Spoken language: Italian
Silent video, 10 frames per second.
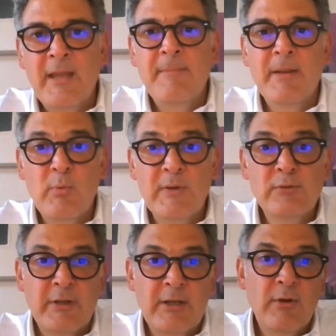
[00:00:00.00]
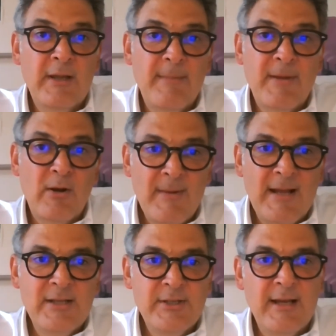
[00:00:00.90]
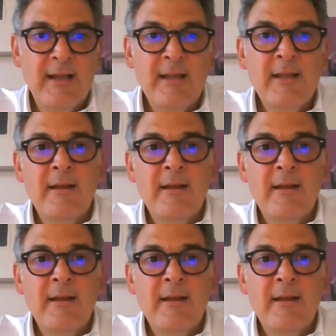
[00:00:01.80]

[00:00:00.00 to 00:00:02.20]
E per questo credo che la parola magica